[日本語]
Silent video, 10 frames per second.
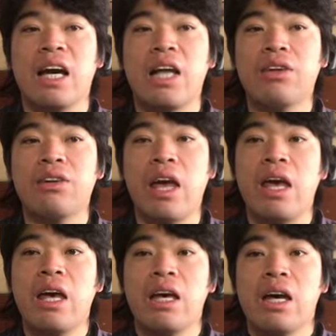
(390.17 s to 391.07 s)
あとね、
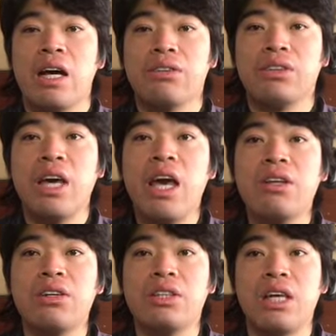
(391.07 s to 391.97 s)
あの、軽
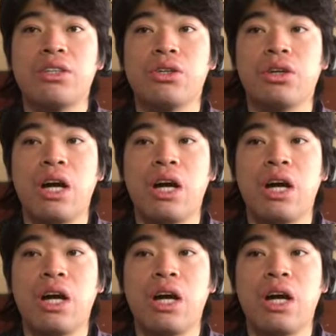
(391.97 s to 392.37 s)
度の知的障